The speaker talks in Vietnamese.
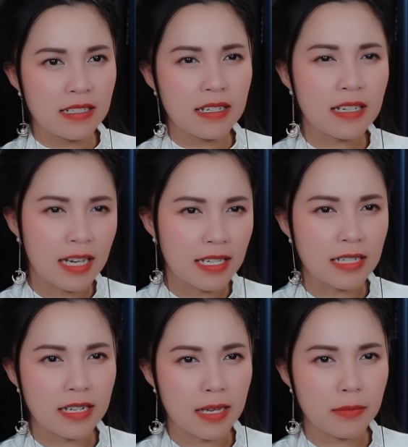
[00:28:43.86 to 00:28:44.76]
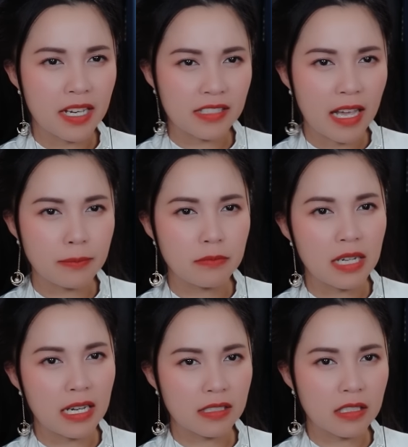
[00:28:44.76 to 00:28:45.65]
Hai anh em A Tam,
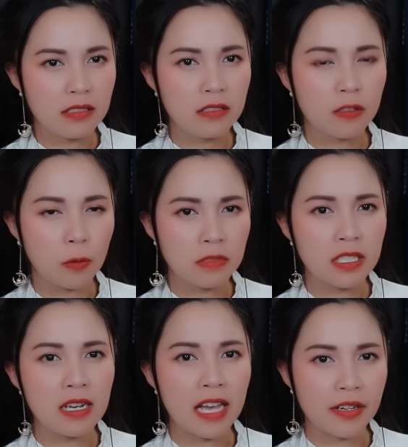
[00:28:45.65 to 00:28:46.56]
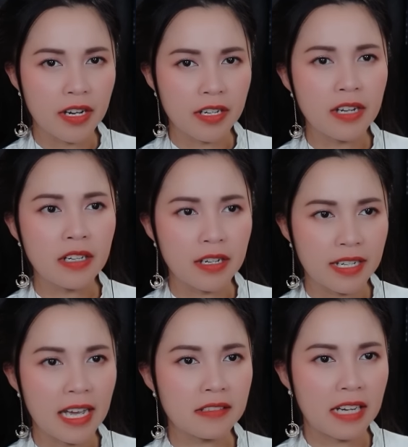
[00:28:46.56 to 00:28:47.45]
A Tứ cũng chính là đợi đến thời
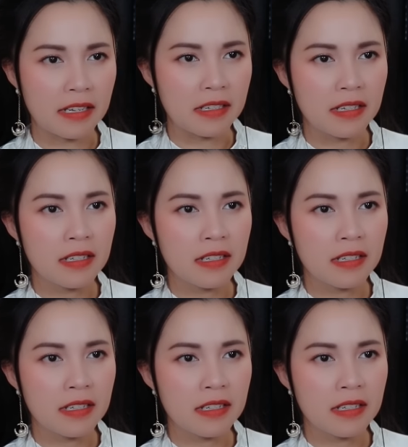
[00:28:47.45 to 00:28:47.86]
khắc này.